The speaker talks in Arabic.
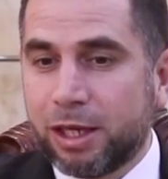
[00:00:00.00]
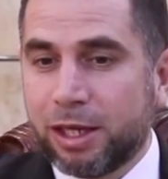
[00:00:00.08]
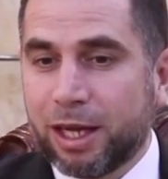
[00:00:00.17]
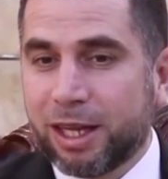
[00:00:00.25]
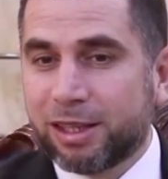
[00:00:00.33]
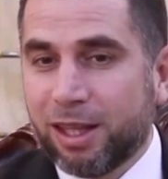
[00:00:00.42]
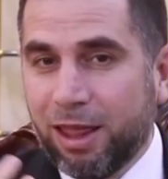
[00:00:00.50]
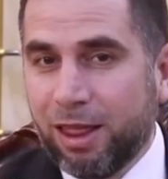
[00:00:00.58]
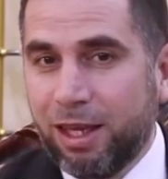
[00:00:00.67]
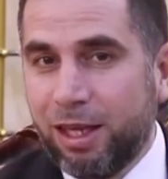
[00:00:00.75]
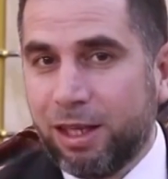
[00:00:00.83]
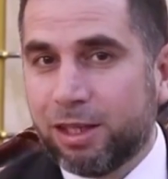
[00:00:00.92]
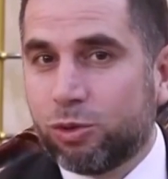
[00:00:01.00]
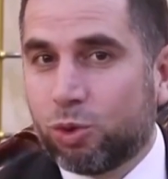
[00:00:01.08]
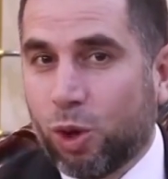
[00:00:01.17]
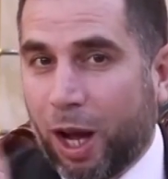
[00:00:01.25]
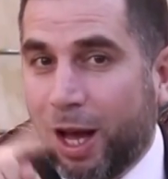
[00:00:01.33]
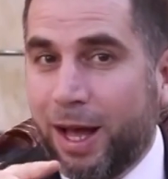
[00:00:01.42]
يقتضي
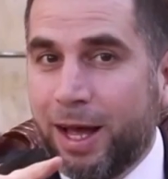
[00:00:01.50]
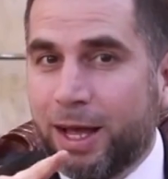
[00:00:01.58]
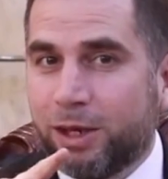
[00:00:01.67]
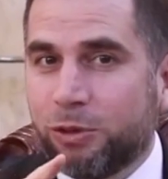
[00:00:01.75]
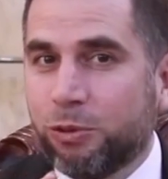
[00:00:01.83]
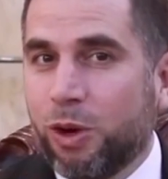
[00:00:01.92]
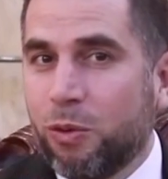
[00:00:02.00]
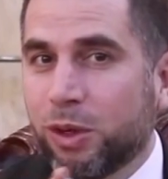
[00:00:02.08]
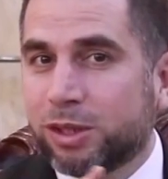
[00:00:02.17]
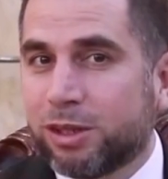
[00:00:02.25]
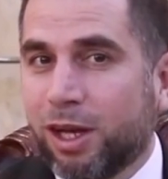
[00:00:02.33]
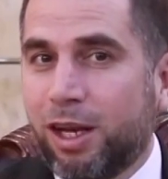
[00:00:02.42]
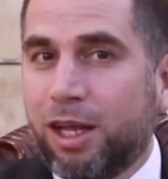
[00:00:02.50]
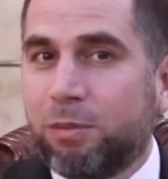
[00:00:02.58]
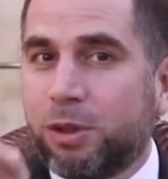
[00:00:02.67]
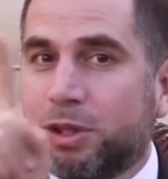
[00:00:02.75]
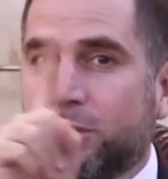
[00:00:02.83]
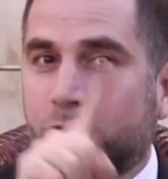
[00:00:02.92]
دعاء وهو
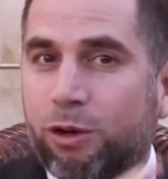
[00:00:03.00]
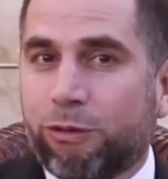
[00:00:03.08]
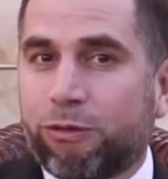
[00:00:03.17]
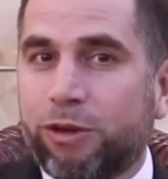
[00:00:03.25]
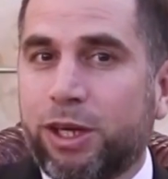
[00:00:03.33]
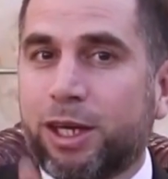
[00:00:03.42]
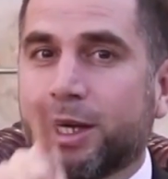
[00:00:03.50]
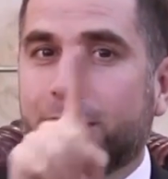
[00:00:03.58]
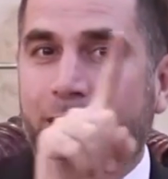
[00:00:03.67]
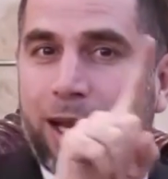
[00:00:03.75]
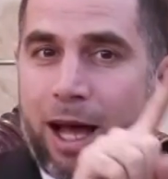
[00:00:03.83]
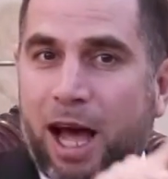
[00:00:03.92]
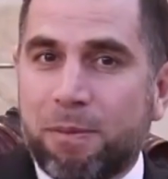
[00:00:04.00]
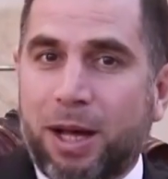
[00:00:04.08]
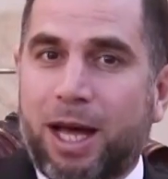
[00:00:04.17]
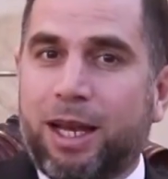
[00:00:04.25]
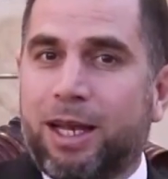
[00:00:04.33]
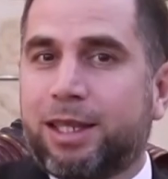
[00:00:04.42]
طلب التوفيق
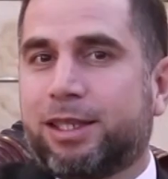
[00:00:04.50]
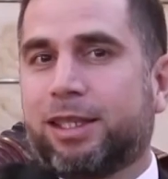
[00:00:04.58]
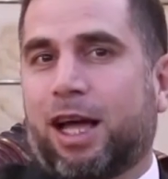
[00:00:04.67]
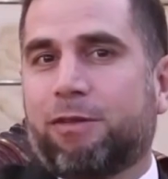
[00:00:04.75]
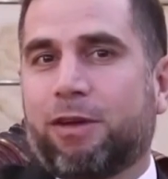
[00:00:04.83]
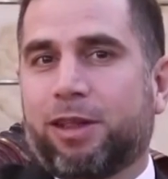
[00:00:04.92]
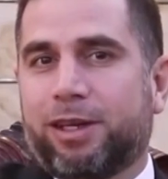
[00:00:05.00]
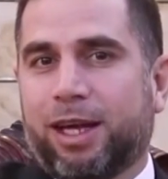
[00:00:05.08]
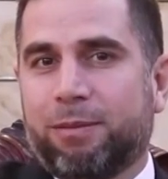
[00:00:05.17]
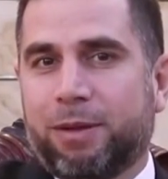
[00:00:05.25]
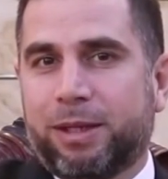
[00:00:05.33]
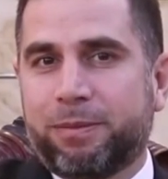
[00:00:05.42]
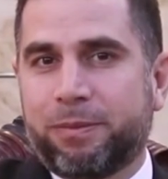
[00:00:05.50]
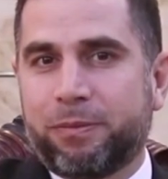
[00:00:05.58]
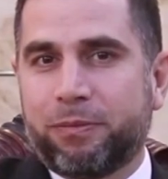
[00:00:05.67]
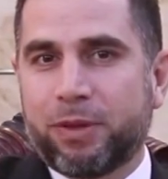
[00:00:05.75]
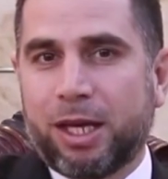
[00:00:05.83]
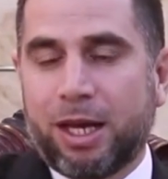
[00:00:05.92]
للأعمال التي تحفظ النعمة
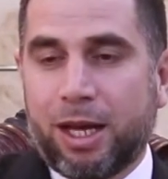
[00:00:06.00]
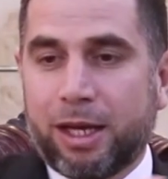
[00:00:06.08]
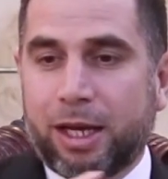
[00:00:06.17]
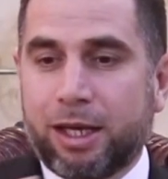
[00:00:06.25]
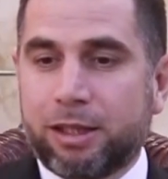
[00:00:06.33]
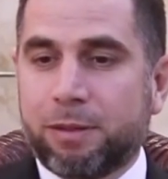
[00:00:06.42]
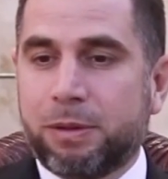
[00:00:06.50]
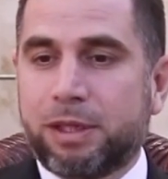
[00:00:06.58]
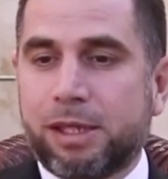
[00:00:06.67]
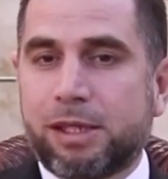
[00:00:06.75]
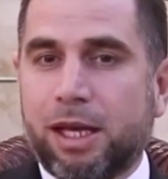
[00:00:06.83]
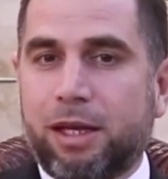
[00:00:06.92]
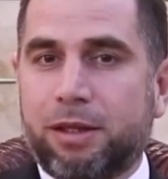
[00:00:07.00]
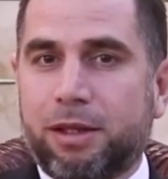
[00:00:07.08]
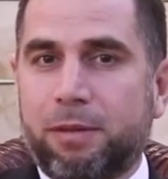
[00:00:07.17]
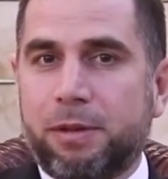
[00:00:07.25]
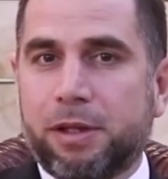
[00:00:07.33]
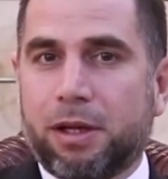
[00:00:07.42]
يعني أنت من تسأل
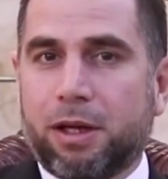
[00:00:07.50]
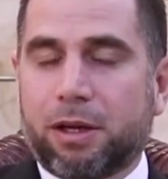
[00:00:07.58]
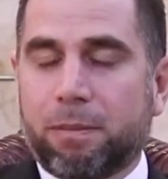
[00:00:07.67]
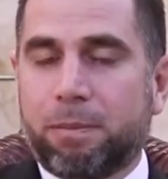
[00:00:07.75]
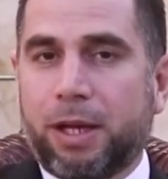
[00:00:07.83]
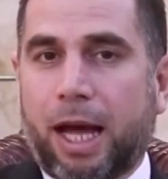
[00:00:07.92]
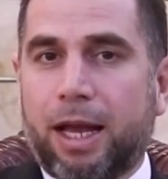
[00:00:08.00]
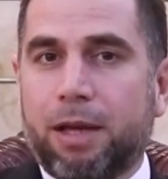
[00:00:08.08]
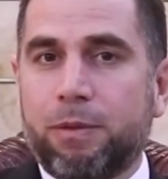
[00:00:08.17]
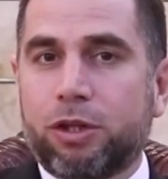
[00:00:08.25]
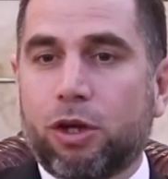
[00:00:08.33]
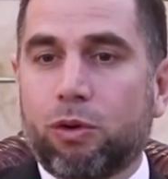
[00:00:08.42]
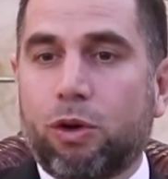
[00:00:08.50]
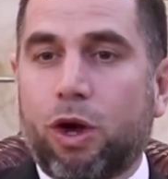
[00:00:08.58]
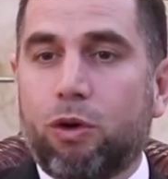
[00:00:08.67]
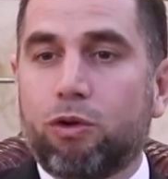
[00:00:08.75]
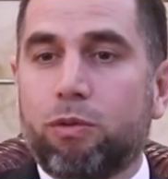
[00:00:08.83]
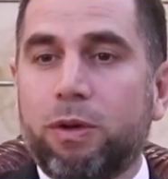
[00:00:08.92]
النبي رب العالمين تقول
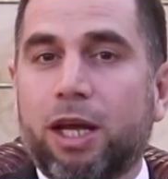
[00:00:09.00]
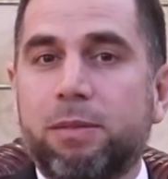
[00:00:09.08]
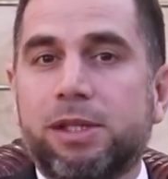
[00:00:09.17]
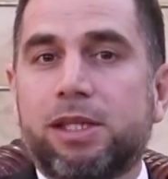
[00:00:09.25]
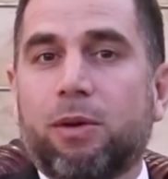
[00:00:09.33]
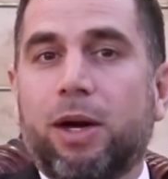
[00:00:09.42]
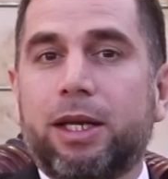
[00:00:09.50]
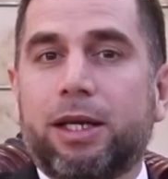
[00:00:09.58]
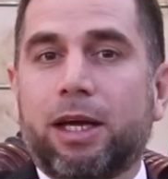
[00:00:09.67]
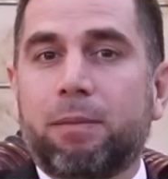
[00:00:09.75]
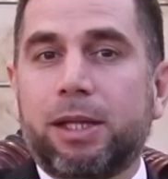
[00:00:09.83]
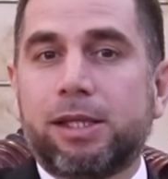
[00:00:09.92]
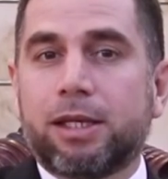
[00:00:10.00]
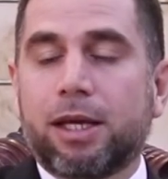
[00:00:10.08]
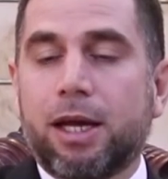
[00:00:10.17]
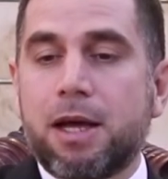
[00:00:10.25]
أعوذ بك من زوال نعمتك